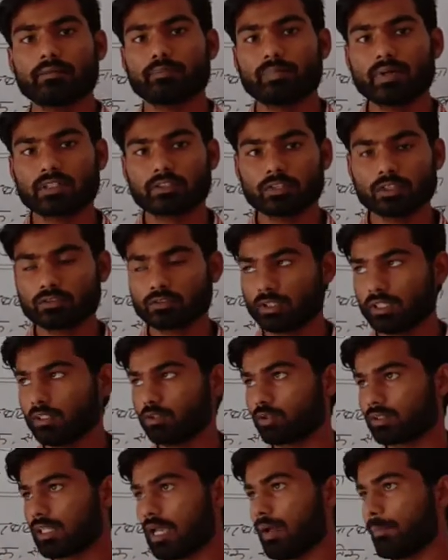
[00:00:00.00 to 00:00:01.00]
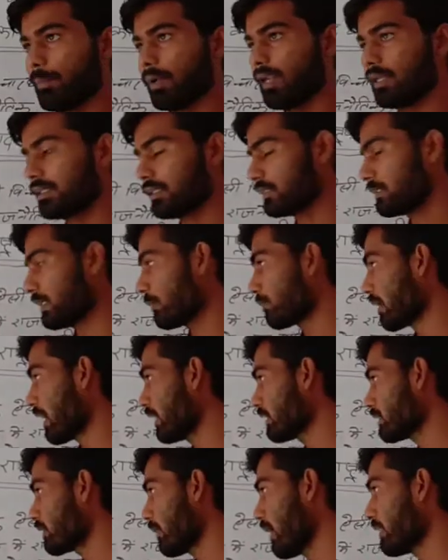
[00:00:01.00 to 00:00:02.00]
वर्चस्व नहीं होता है बल्कि जब
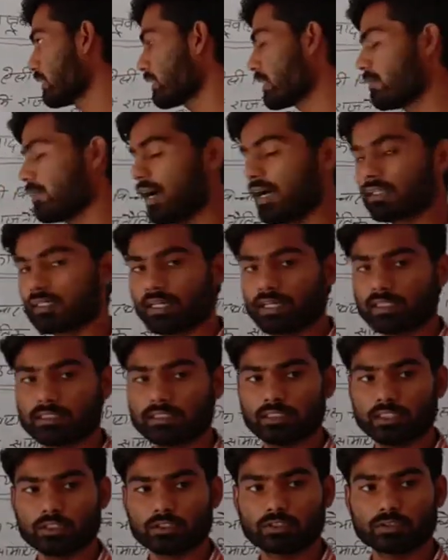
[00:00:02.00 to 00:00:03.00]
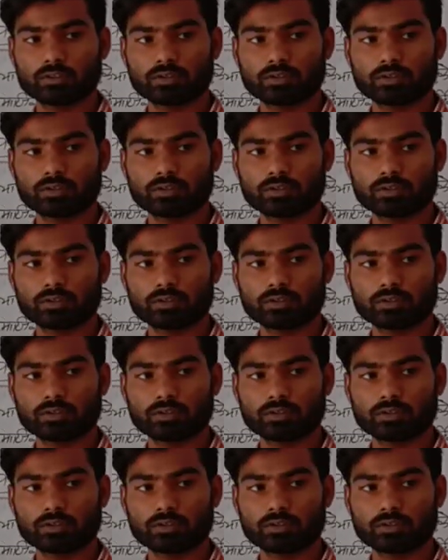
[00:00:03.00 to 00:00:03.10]
राष्ट्रवाद की बात आती है